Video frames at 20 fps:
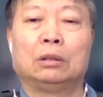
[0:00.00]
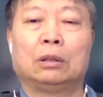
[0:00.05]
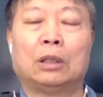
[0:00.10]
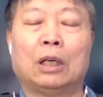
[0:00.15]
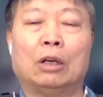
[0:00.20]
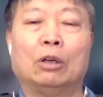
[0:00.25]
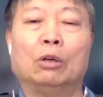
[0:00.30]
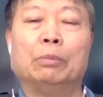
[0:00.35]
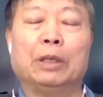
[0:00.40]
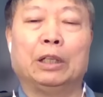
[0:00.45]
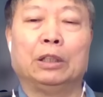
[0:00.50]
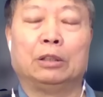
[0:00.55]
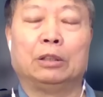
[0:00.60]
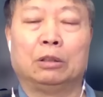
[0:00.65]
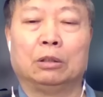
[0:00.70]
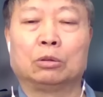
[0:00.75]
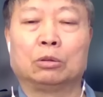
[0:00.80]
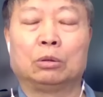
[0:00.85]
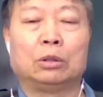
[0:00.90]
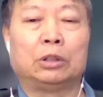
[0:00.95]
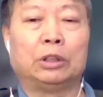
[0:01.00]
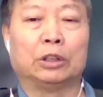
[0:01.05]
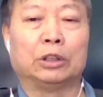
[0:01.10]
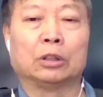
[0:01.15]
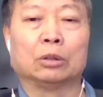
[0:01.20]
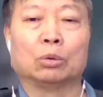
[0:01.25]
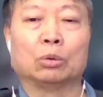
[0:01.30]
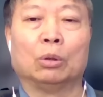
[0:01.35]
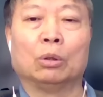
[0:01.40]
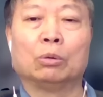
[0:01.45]
他后面也几
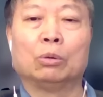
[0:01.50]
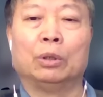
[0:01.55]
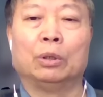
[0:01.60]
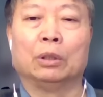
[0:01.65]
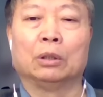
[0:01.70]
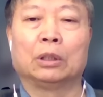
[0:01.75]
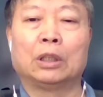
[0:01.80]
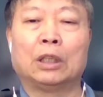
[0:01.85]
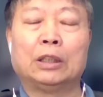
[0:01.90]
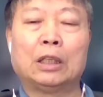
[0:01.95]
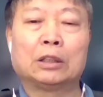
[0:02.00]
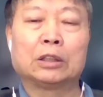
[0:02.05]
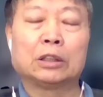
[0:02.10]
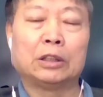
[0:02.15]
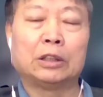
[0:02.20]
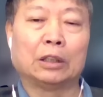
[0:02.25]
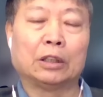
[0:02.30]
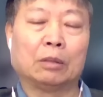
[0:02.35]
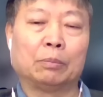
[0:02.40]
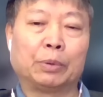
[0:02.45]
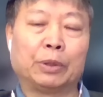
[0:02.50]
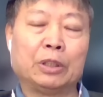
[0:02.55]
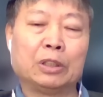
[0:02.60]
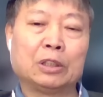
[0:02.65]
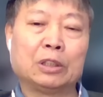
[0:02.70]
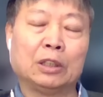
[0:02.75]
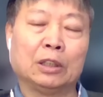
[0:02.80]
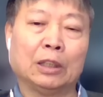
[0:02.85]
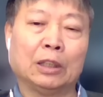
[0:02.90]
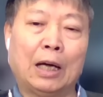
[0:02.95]
次说过，他当时想到
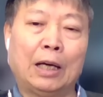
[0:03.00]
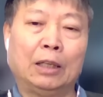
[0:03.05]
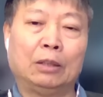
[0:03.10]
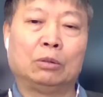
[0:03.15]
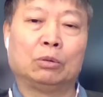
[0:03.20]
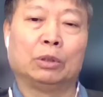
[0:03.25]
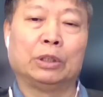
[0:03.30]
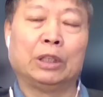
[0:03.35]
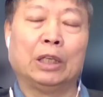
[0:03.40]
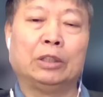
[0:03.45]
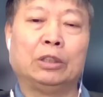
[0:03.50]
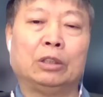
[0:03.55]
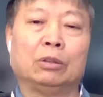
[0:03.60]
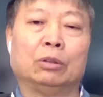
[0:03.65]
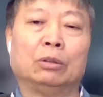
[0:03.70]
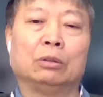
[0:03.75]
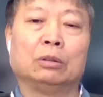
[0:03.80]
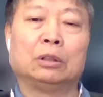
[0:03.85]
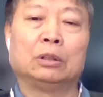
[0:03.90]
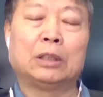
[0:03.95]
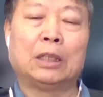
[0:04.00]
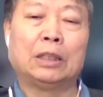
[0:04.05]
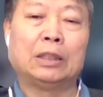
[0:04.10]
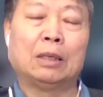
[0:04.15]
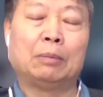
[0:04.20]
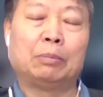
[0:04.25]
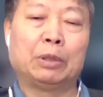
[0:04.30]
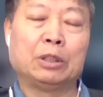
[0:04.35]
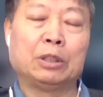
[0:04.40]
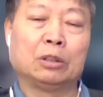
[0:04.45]
Princeton 来做研究，参
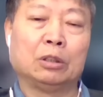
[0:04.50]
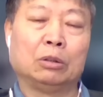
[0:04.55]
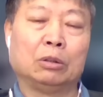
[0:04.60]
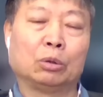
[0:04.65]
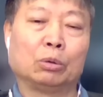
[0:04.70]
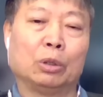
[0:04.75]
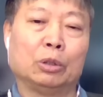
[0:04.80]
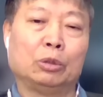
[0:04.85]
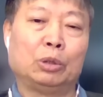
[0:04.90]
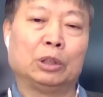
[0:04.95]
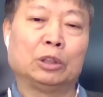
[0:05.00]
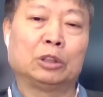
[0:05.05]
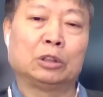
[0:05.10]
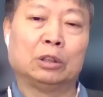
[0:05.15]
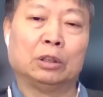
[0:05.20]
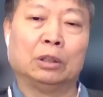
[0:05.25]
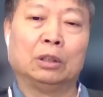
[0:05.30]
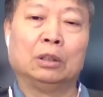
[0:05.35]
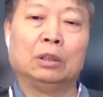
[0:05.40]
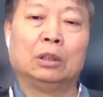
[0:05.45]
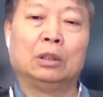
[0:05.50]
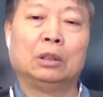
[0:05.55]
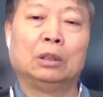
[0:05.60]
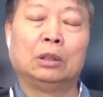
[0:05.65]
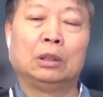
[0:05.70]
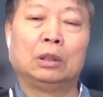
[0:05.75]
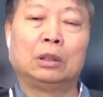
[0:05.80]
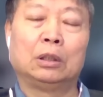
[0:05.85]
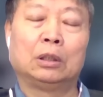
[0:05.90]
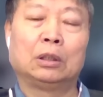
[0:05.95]
加 Princeton 中国学社，
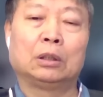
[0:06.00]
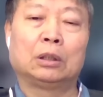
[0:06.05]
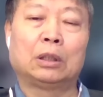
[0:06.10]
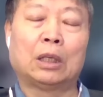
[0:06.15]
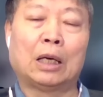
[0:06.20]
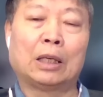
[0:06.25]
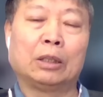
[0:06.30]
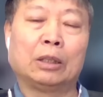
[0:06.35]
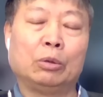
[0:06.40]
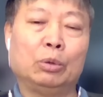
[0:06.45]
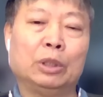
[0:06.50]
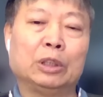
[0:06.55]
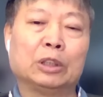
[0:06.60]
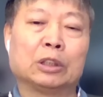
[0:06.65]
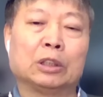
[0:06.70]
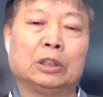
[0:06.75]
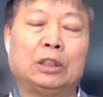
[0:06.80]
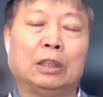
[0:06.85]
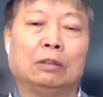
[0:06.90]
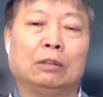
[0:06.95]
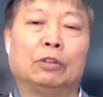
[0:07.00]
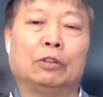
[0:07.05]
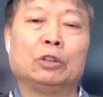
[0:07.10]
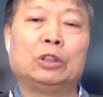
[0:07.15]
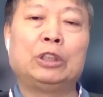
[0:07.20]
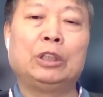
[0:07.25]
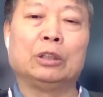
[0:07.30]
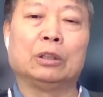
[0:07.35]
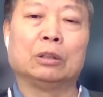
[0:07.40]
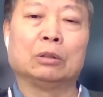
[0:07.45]
他跟余英时写了封
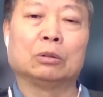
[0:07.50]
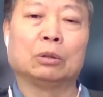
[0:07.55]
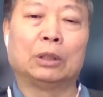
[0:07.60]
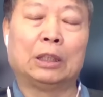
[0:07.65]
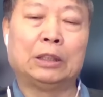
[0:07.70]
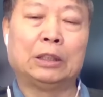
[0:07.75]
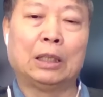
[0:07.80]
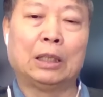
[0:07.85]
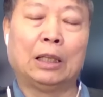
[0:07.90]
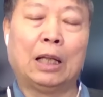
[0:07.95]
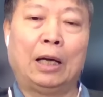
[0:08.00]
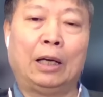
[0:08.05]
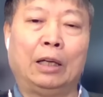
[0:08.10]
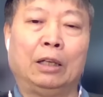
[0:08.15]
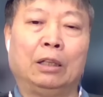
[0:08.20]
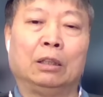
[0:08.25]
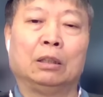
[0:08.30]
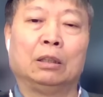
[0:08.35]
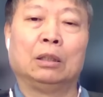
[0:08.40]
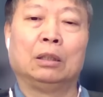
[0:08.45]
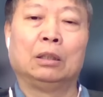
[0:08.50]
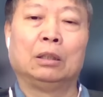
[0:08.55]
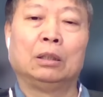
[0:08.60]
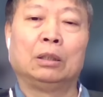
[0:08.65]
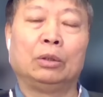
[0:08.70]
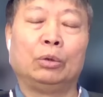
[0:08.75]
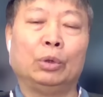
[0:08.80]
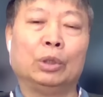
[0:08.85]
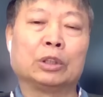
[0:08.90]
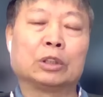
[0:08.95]
信说他想来，
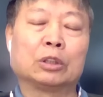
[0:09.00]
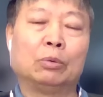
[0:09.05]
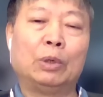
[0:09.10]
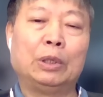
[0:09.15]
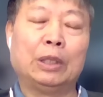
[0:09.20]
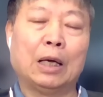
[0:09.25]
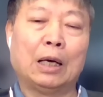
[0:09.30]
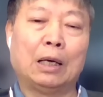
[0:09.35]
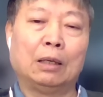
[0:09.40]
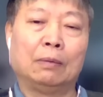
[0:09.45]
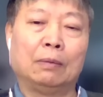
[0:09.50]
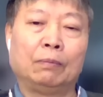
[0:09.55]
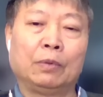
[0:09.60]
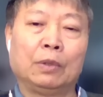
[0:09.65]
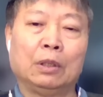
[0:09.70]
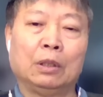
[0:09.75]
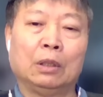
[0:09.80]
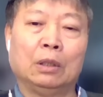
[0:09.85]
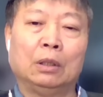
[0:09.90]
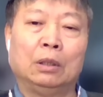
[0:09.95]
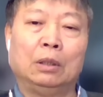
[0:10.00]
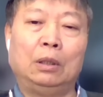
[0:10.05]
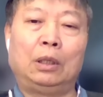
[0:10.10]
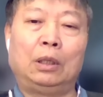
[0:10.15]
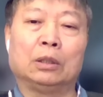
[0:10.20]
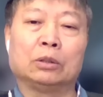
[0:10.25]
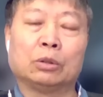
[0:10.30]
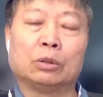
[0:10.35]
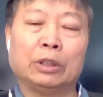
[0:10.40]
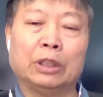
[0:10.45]
余英时问他，
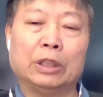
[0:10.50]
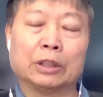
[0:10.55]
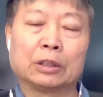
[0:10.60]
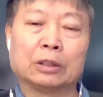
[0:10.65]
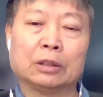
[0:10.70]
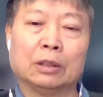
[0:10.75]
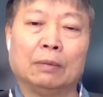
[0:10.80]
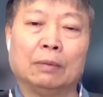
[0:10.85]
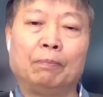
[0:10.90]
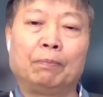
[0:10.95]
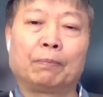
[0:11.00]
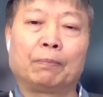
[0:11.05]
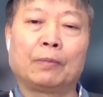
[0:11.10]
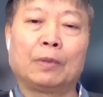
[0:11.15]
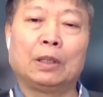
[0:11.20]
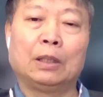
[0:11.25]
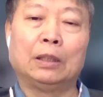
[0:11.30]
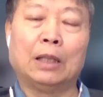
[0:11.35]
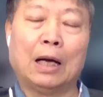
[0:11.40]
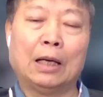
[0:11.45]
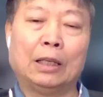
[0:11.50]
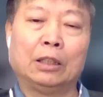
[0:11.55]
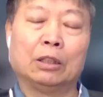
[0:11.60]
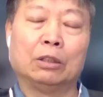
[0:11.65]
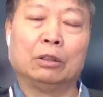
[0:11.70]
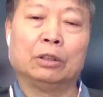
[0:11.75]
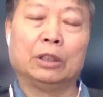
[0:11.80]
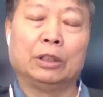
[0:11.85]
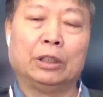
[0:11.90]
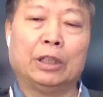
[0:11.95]
他说你是来了以
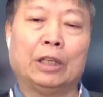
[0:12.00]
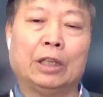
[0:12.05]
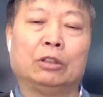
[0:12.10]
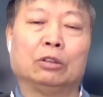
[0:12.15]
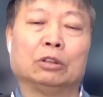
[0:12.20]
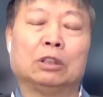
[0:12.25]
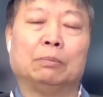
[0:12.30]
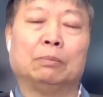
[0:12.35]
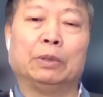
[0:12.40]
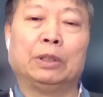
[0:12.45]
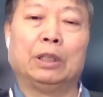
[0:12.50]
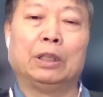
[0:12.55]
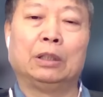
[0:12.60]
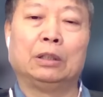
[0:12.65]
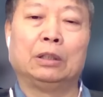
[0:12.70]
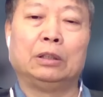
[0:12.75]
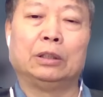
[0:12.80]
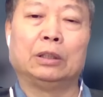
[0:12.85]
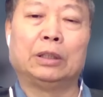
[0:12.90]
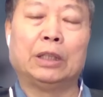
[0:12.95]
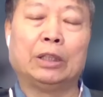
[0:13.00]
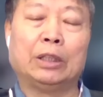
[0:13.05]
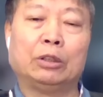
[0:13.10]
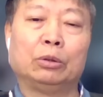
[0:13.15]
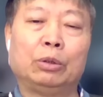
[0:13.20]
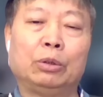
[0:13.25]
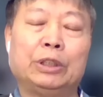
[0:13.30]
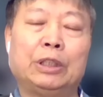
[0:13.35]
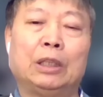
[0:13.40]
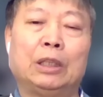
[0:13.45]
后你研究什么呢？你的研
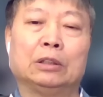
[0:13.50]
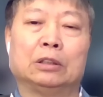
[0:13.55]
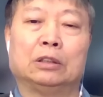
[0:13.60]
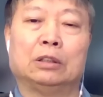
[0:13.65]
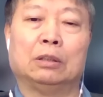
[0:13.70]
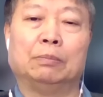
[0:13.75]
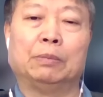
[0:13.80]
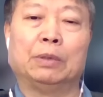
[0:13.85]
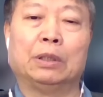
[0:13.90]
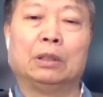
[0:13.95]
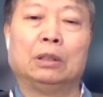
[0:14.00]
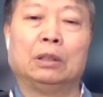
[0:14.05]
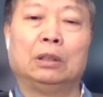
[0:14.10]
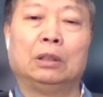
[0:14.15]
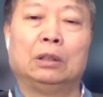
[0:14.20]
究对象是什么？